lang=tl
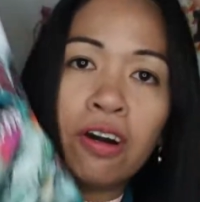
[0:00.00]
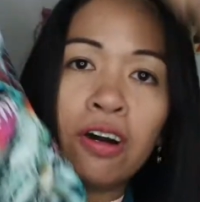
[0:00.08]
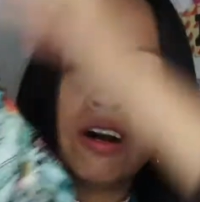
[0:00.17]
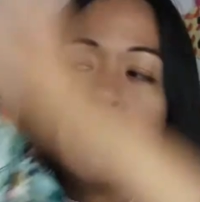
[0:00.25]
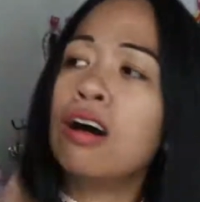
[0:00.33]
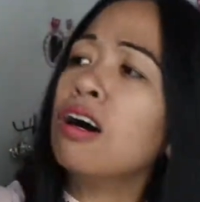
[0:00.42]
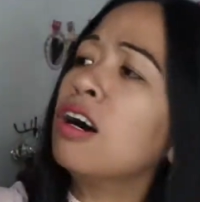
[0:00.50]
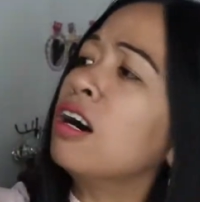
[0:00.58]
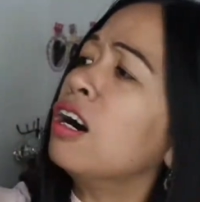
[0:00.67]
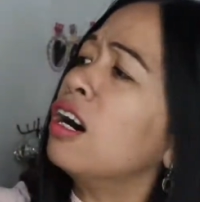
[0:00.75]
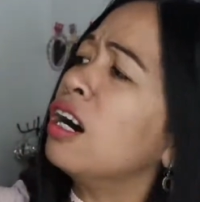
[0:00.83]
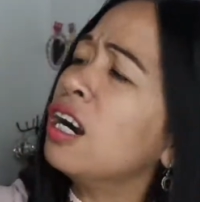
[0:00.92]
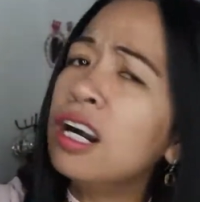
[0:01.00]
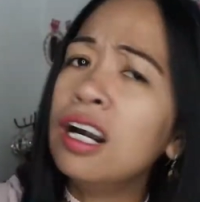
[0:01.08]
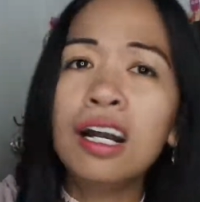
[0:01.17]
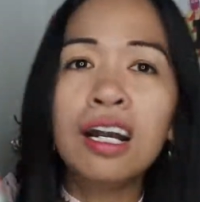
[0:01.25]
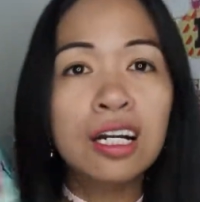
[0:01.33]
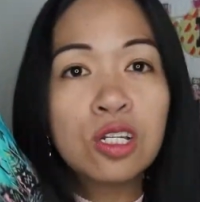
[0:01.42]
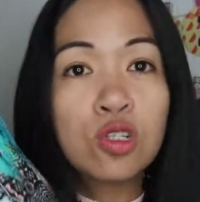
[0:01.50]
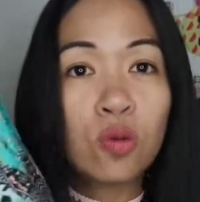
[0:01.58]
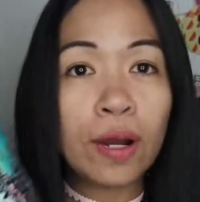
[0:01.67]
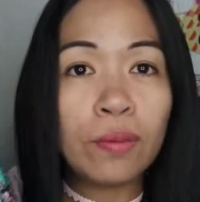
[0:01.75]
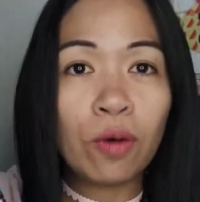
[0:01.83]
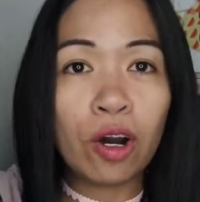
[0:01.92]
for
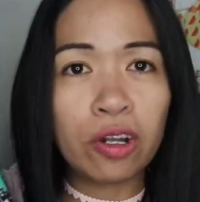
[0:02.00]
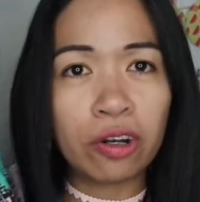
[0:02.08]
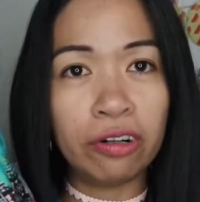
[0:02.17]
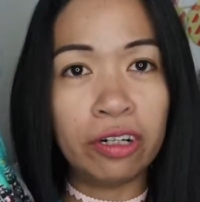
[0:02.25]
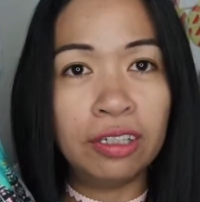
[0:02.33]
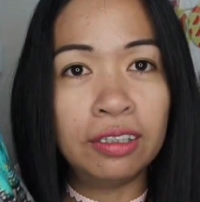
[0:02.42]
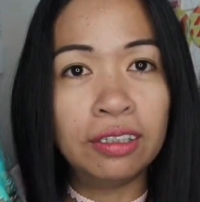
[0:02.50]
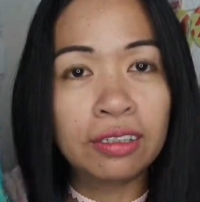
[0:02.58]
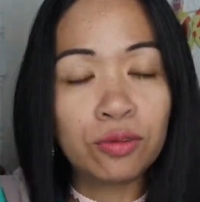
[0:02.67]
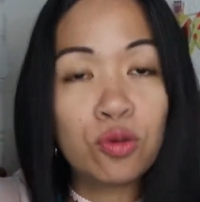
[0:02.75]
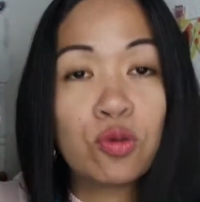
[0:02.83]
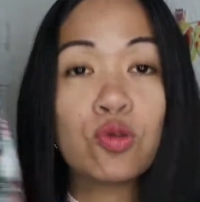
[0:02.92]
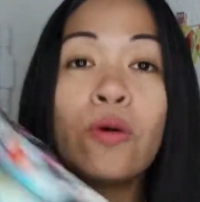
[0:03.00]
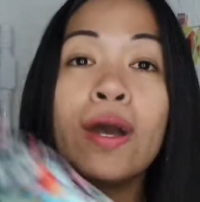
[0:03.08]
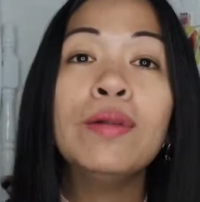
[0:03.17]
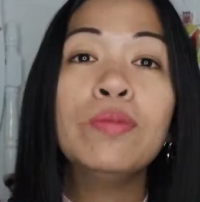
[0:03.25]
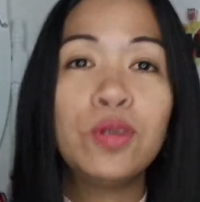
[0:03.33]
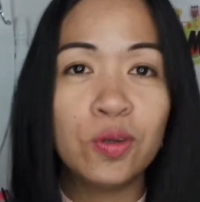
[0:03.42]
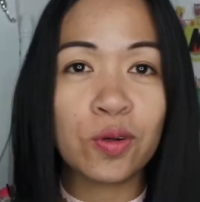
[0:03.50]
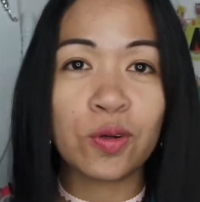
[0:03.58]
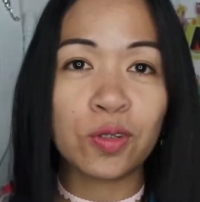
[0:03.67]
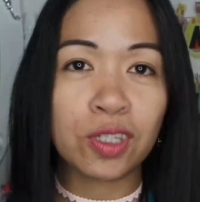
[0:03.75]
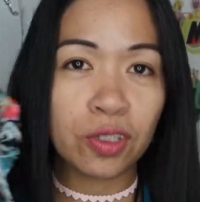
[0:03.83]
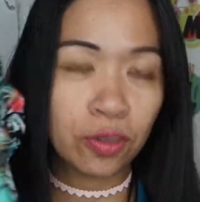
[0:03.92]
12 euro. 12 euro
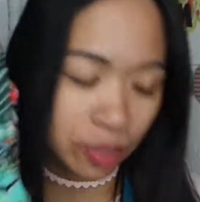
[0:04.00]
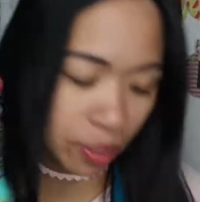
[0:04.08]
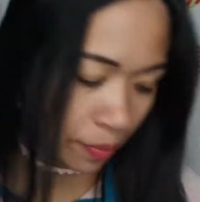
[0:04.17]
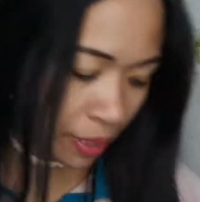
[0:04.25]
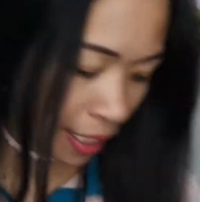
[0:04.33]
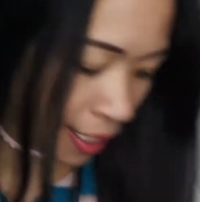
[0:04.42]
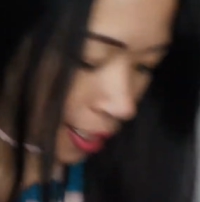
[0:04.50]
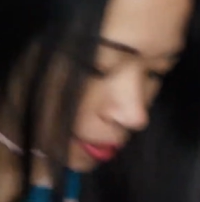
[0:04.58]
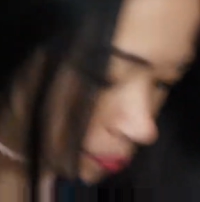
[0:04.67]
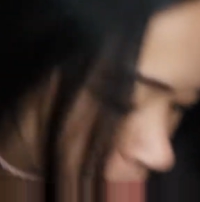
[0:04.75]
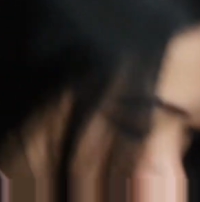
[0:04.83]
ko tong nabili.